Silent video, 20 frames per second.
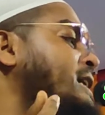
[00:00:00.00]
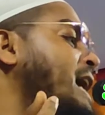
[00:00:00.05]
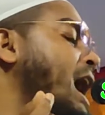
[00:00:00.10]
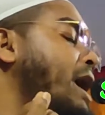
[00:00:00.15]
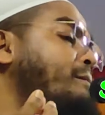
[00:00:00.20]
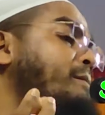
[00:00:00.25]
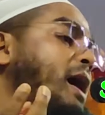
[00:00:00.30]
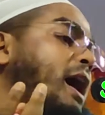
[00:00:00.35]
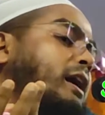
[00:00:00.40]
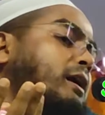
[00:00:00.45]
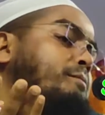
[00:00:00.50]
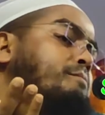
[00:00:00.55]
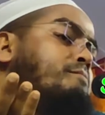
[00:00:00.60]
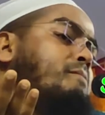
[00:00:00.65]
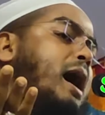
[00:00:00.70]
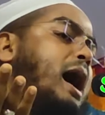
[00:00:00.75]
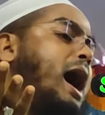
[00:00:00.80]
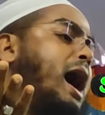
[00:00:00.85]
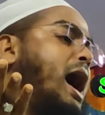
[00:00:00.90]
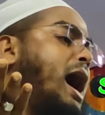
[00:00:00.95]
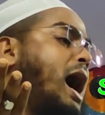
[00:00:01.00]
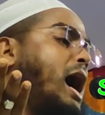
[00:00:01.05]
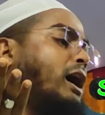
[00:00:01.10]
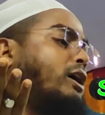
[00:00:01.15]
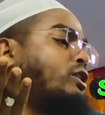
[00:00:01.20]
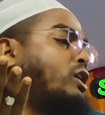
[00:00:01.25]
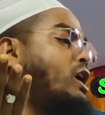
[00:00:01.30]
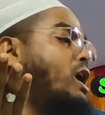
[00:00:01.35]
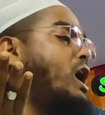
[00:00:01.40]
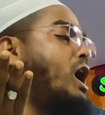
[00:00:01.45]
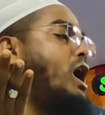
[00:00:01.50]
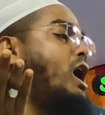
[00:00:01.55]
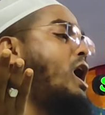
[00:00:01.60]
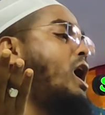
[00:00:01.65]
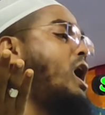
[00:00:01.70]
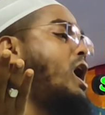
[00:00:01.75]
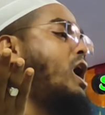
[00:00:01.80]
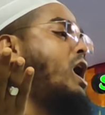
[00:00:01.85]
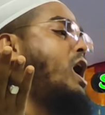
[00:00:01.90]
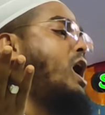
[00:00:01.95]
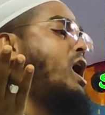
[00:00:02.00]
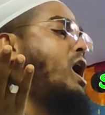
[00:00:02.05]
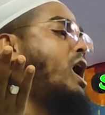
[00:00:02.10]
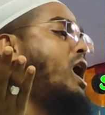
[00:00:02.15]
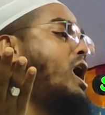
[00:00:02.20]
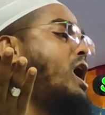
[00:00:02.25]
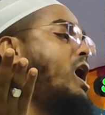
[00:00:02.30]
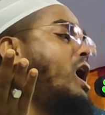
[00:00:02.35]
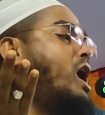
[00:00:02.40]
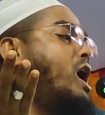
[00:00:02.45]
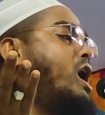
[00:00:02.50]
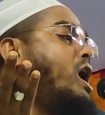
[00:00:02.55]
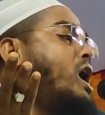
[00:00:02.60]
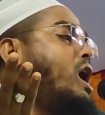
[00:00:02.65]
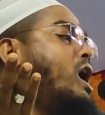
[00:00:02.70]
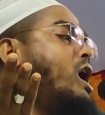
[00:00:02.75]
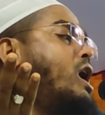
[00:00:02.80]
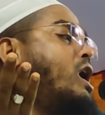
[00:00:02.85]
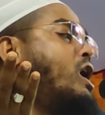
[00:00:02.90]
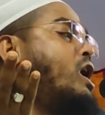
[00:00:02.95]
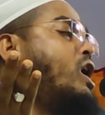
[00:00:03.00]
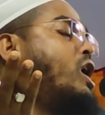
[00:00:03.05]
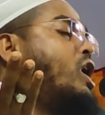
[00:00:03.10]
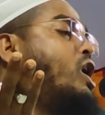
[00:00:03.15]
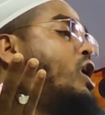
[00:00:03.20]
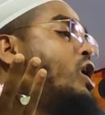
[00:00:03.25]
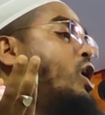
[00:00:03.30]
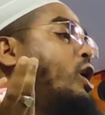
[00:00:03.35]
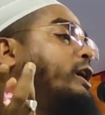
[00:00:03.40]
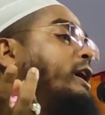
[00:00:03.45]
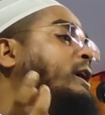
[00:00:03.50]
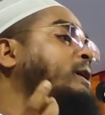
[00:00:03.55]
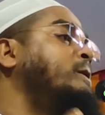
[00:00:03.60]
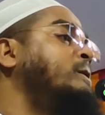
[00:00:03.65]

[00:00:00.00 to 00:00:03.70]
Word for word: আমার মা কই